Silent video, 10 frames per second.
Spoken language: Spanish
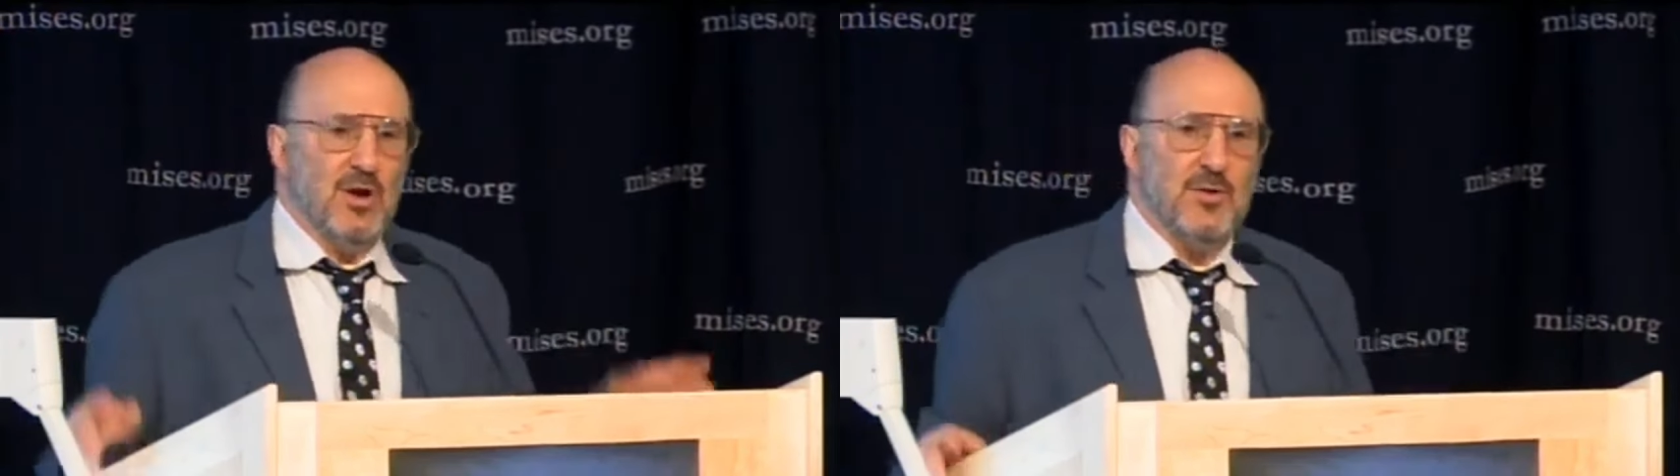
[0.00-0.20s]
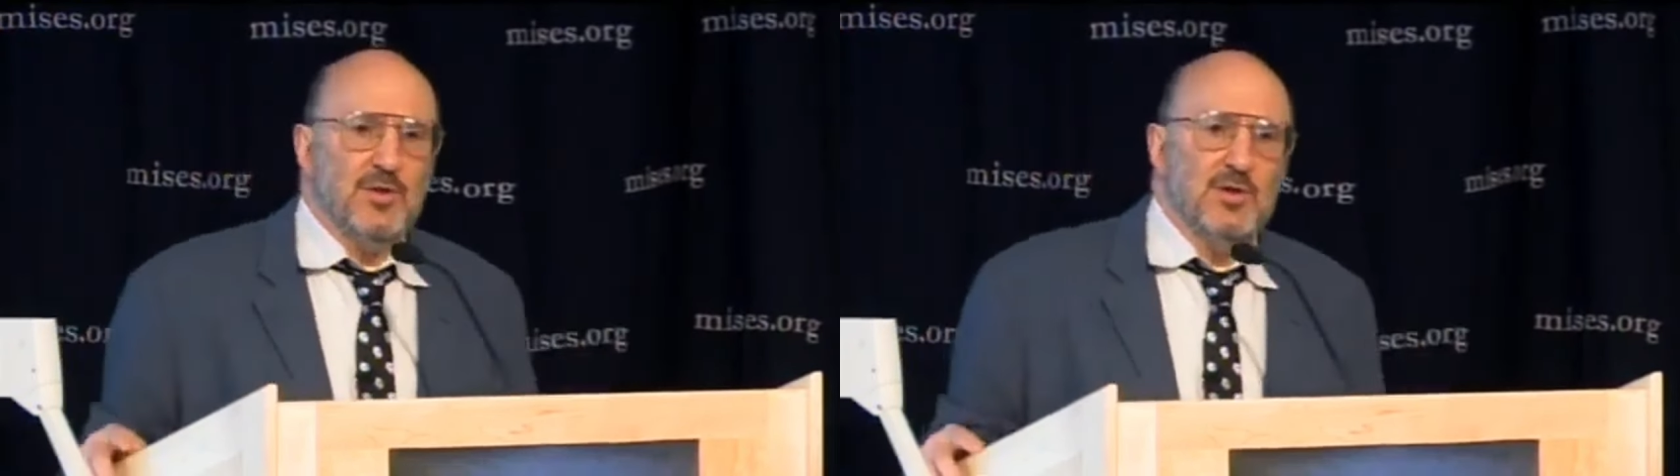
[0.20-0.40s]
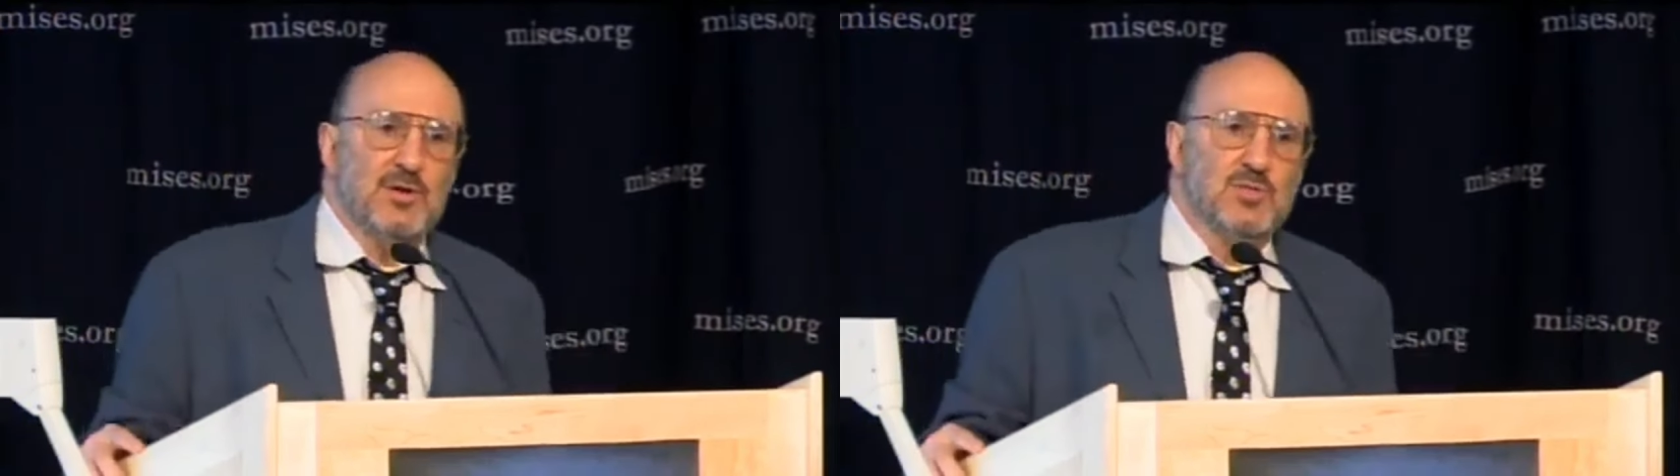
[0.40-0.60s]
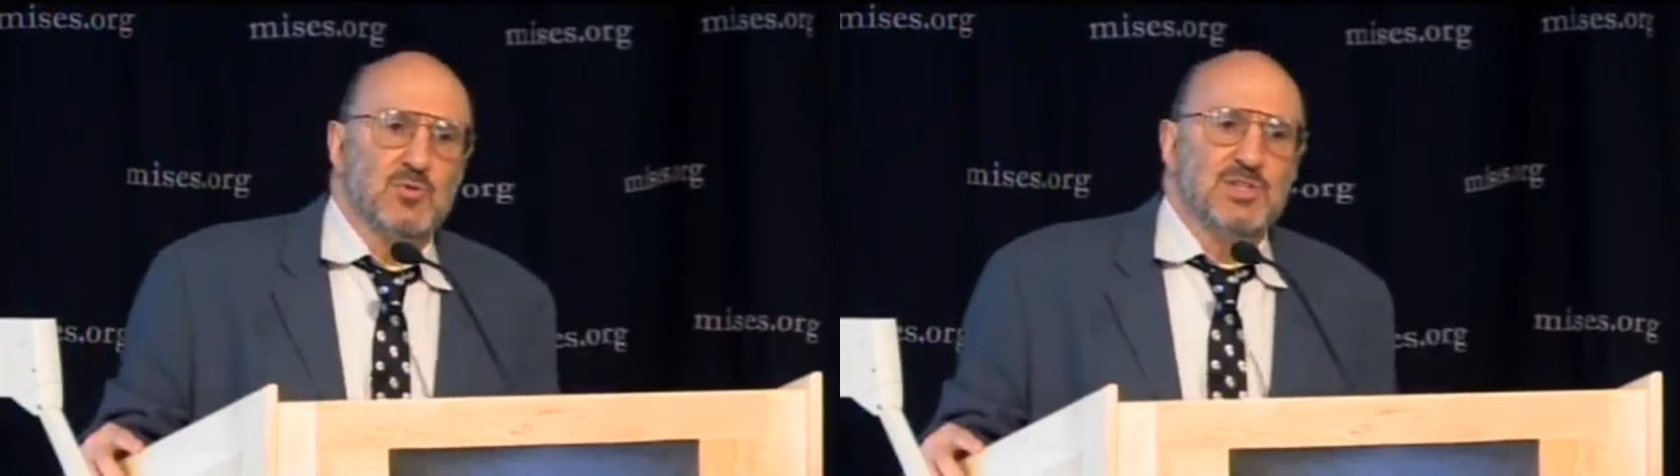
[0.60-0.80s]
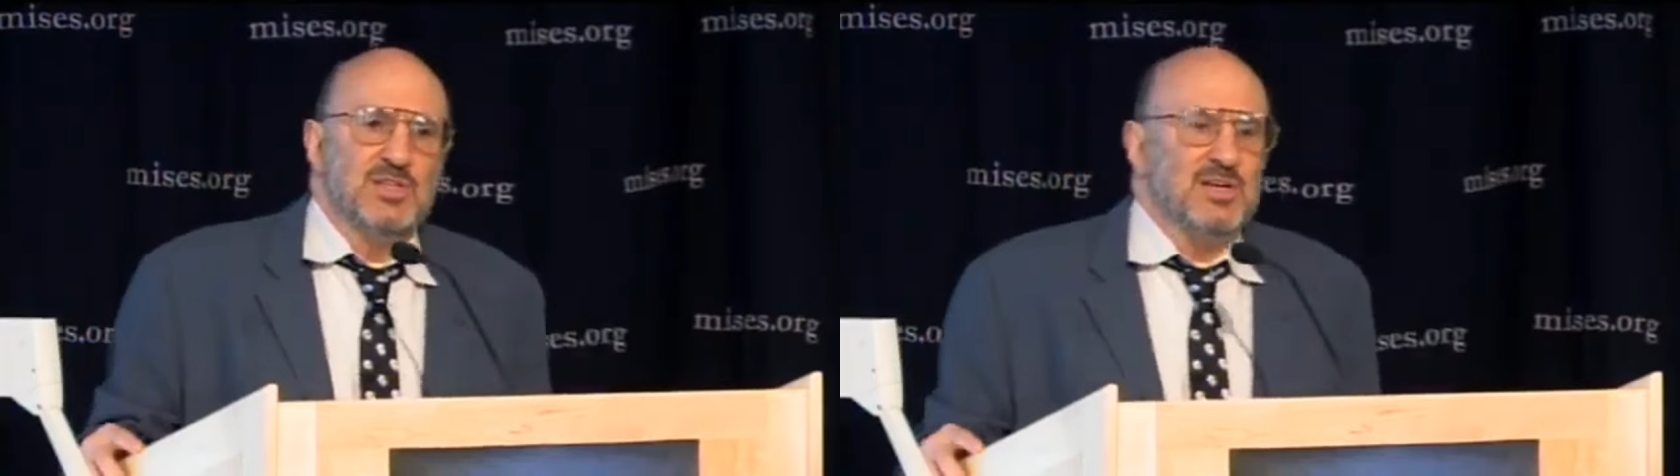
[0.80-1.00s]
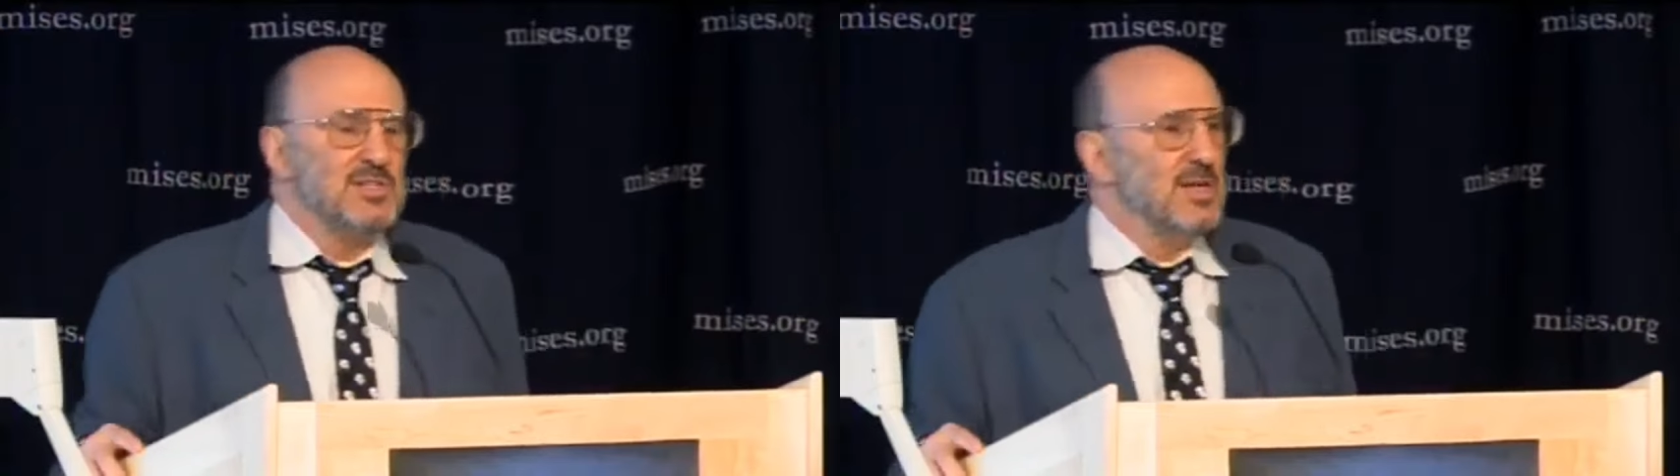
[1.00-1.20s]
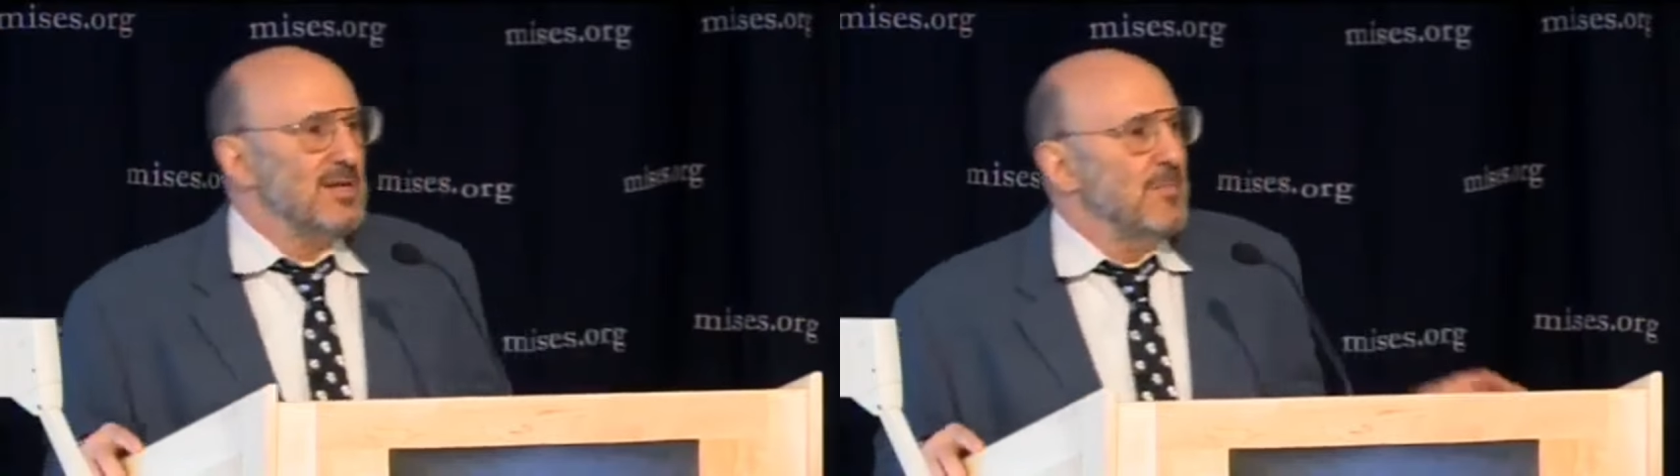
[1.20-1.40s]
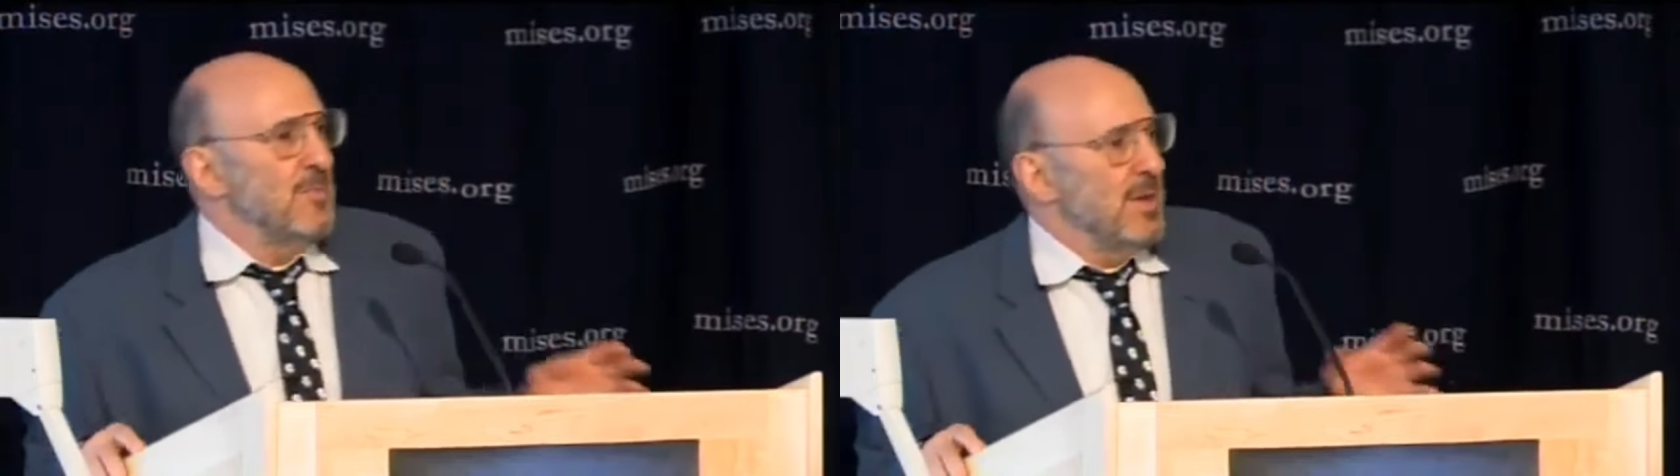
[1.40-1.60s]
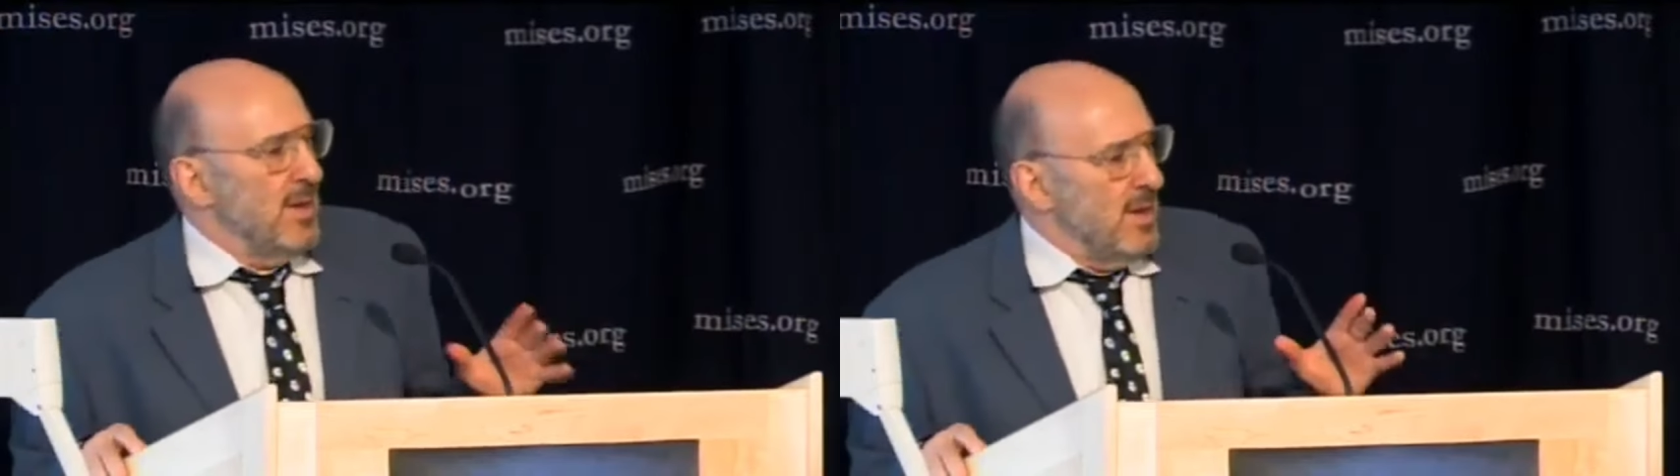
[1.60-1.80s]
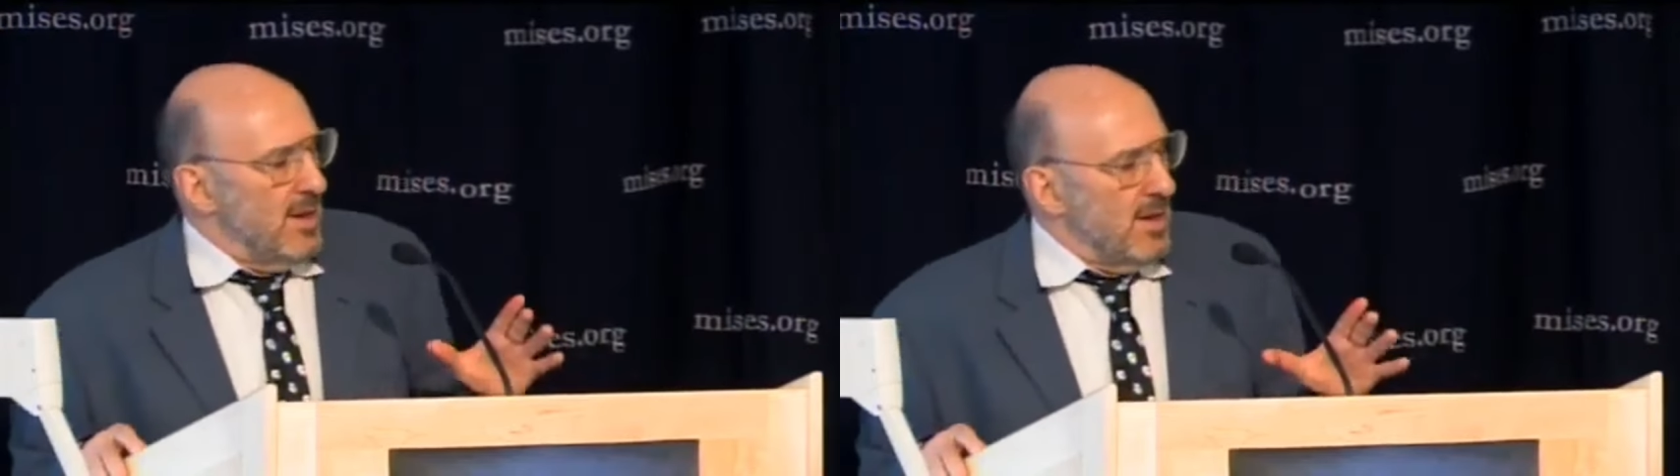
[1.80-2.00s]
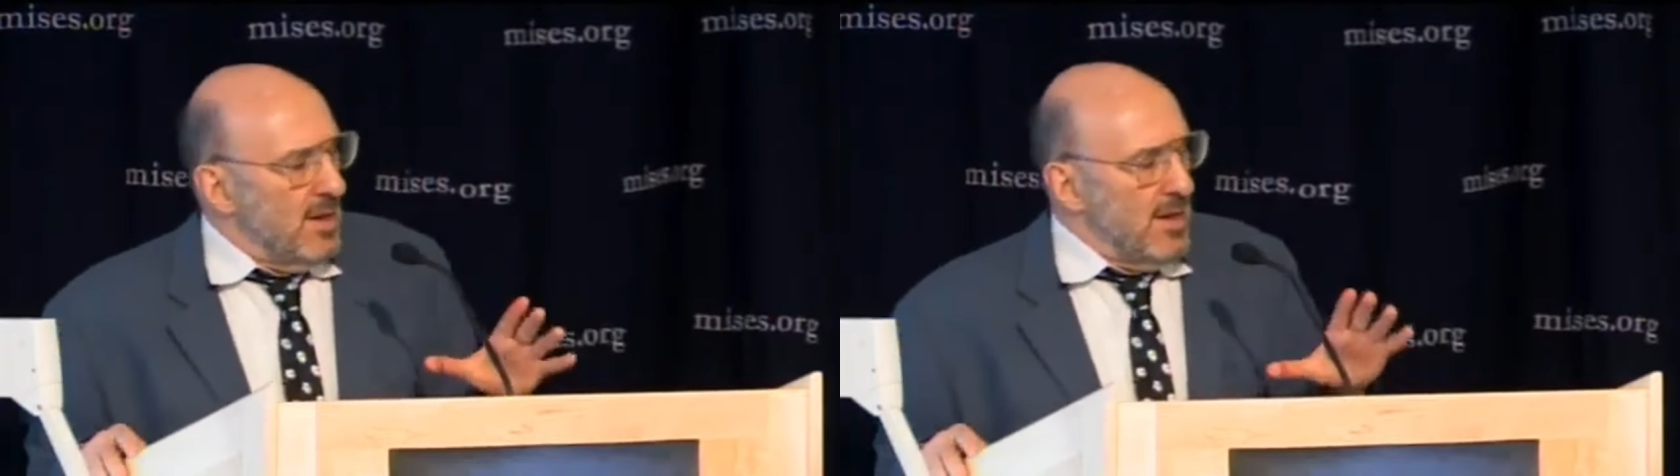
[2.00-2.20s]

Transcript: años que dice que cualquier comercio alrededor